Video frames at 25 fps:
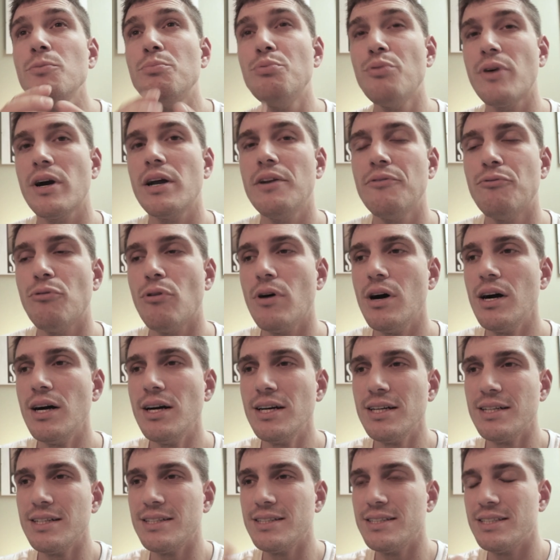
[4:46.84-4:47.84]
pourrez le
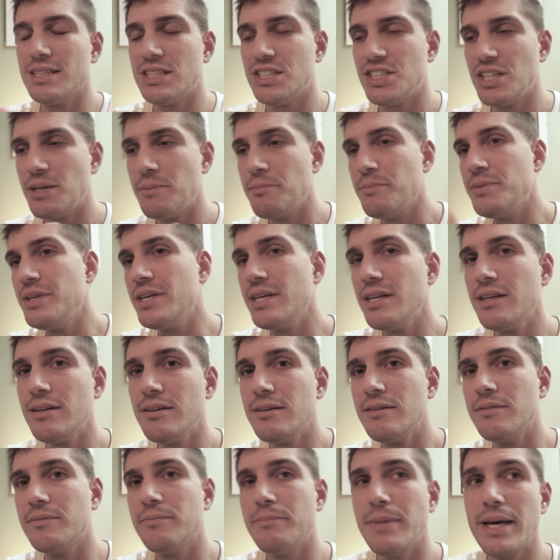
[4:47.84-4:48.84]
voir, j'aime
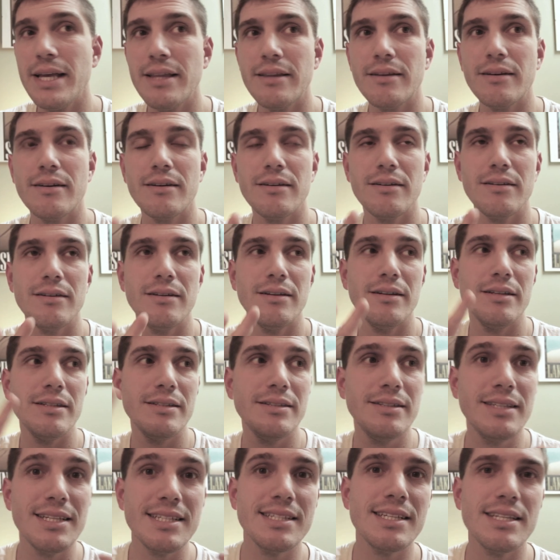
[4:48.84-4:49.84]
bien mettre
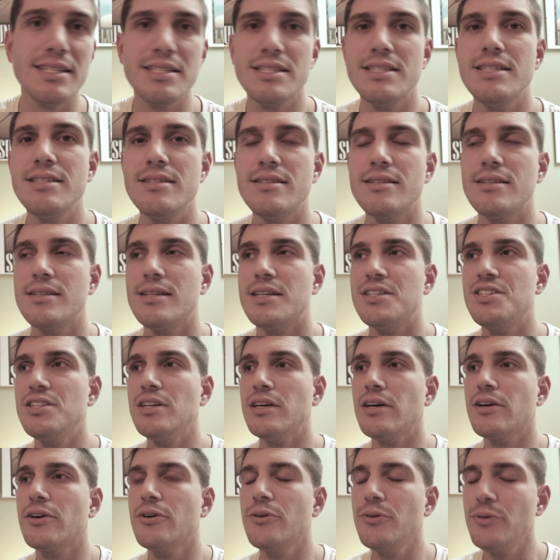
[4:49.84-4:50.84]
des indices,
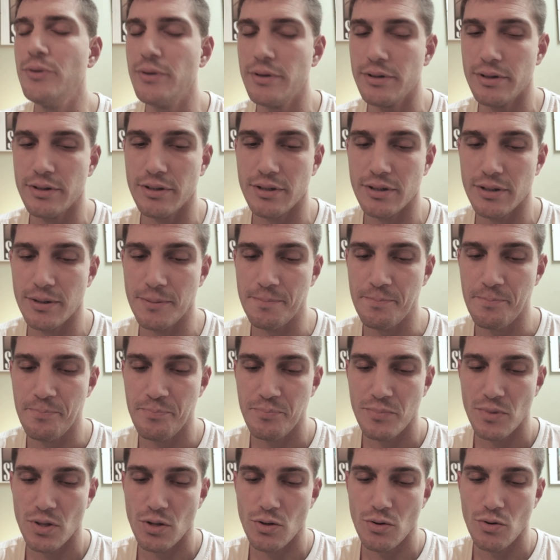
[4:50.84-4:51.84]
c'est-à-dire que euh,
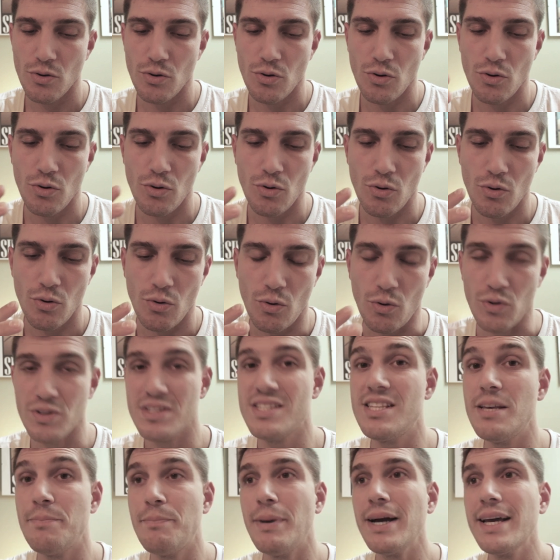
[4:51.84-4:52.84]
on ne
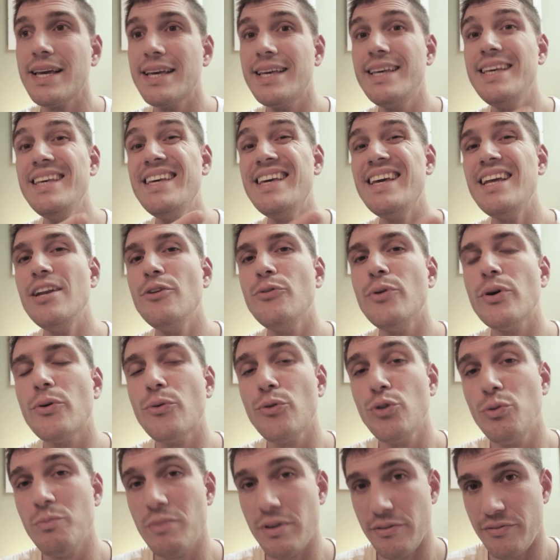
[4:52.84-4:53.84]
sait pas qui est le
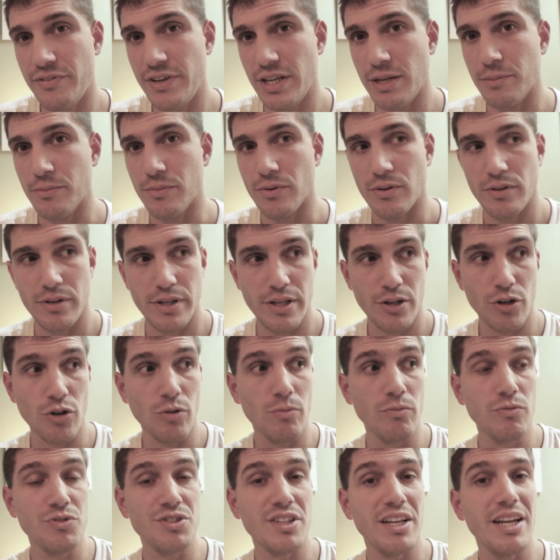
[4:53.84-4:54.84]
héros de mes films. Et
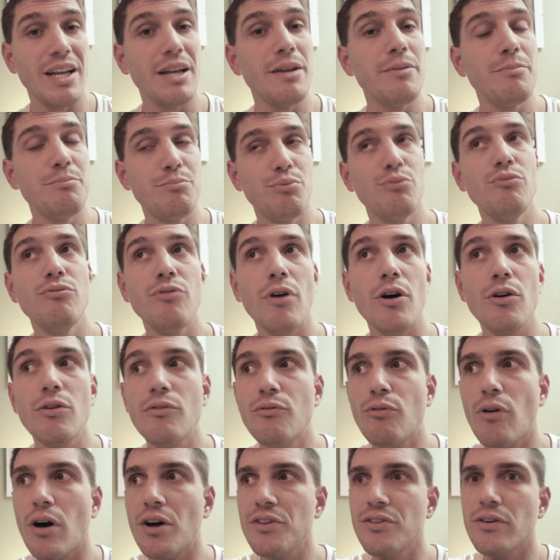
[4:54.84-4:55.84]
comme vous allez pouvoir le
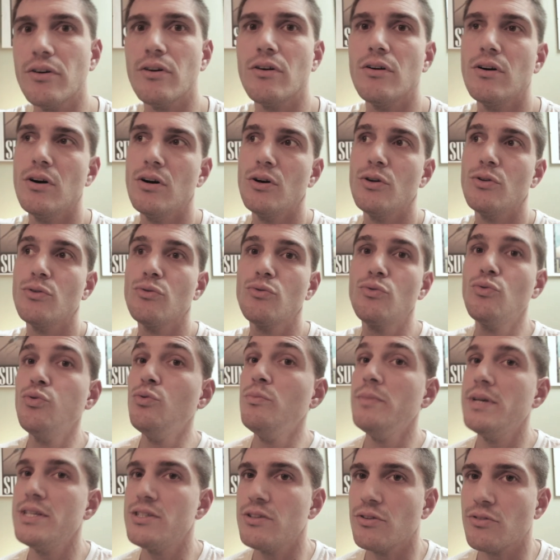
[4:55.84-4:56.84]
voir dans tous
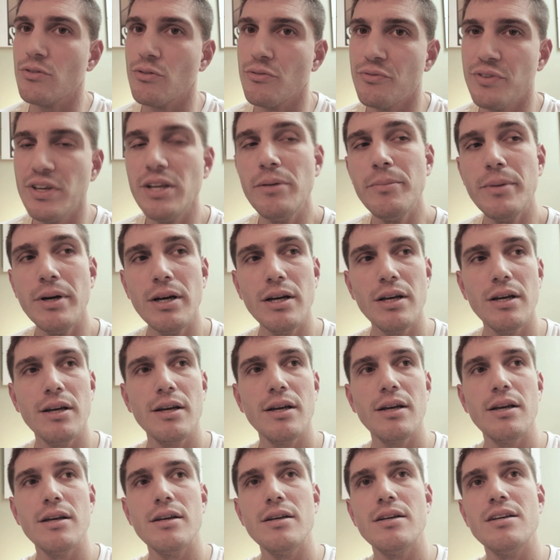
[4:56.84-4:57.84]
mes autres films,
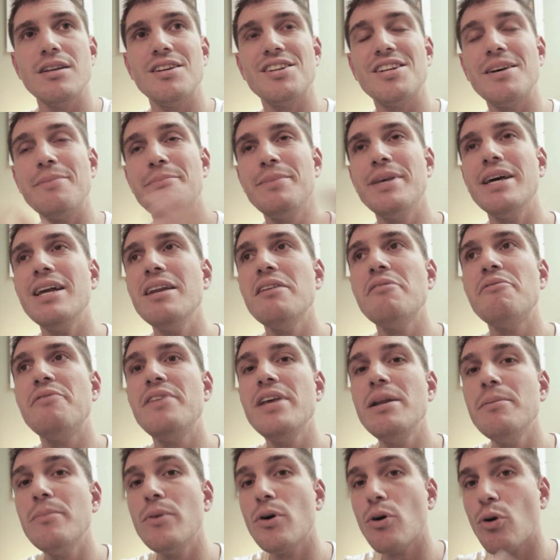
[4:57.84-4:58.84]
J'aime bien les
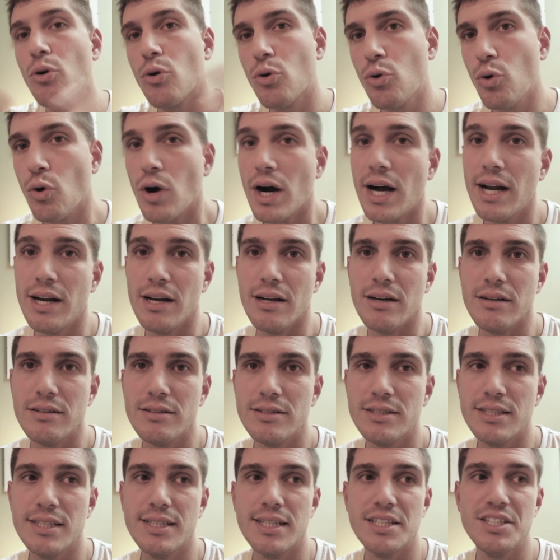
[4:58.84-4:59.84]
films chorales,
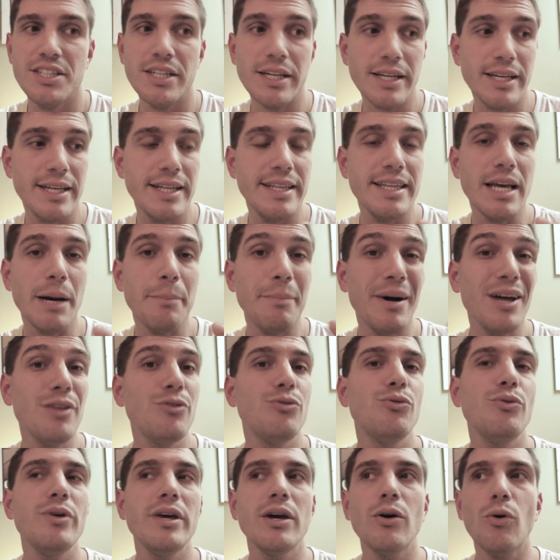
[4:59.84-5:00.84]
c'est-à-dire qu'il n'y a pas
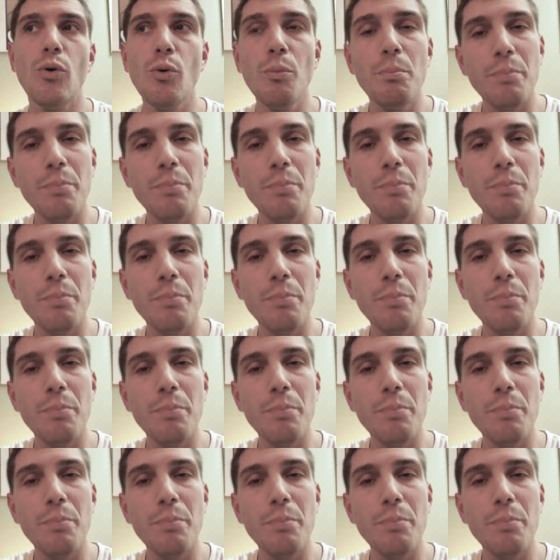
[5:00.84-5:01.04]
de héros